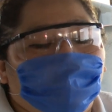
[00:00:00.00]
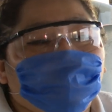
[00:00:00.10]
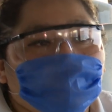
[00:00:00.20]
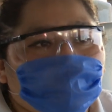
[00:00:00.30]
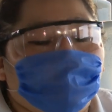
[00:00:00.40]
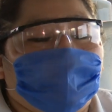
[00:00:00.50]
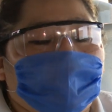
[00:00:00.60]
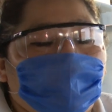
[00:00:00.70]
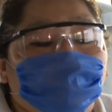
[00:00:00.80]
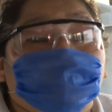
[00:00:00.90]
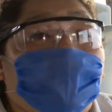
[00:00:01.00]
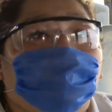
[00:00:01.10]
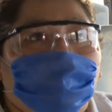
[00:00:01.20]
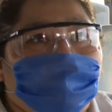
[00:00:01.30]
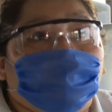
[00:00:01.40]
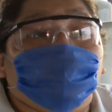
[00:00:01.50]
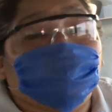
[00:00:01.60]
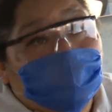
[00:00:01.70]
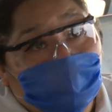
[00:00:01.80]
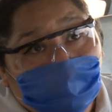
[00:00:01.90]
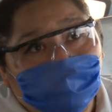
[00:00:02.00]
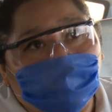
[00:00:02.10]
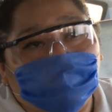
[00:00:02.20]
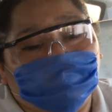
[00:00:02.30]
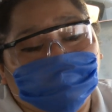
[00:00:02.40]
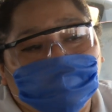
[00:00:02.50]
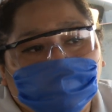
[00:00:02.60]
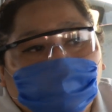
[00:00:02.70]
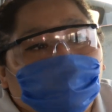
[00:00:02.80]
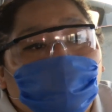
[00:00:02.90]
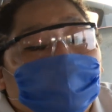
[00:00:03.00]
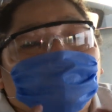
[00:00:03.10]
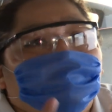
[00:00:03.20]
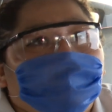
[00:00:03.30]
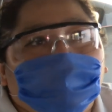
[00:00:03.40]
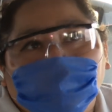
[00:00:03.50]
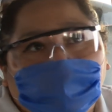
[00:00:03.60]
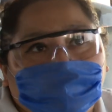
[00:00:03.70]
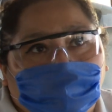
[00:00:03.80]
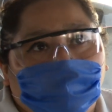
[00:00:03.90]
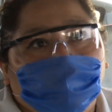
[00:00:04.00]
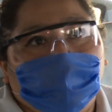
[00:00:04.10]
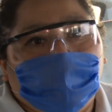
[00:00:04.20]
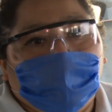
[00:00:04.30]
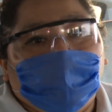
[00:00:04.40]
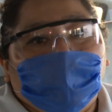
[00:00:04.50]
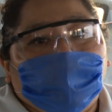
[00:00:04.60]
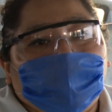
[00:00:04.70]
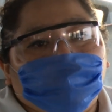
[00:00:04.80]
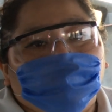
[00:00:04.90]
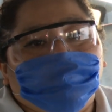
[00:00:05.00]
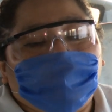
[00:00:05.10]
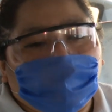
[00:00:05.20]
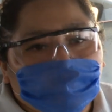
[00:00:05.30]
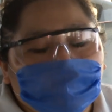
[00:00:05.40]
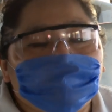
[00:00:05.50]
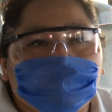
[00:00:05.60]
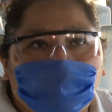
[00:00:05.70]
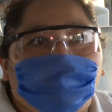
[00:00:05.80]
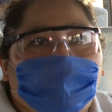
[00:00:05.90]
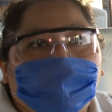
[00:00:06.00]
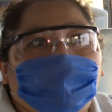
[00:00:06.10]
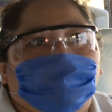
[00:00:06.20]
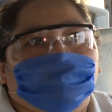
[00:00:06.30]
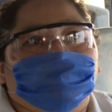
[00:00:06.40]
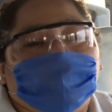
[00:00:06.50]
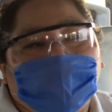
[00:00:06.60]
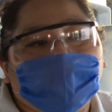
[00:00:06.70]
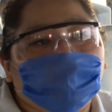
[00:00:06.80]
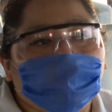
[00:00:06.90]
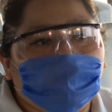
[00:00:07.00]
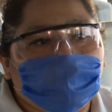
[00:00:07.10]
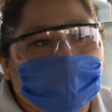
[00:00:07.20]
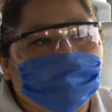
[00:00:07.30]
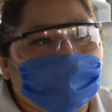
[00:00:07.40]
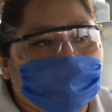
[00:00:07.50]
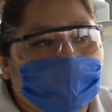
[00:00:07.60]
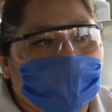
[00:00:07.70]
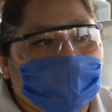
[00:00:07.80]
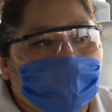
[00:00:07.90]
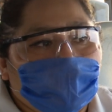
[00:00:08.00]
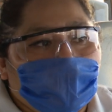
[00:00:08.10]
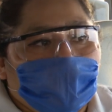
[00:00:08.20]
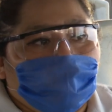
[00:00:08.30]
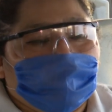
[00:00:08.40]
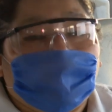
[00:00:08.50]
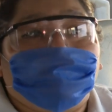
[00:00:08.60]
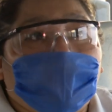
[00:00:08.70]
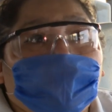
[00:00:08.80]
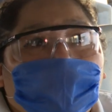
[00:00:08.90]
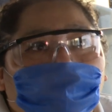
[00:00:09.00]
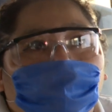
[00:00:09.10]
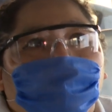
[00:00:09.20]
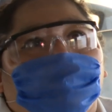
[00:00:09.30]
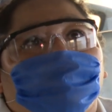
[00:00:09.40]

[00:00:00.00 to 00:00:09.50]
muchos compañeros han comentado, yo, yo no he sufrido de eso, pero sí mis compañeros, o sea, y realmente qué pena, ¿no?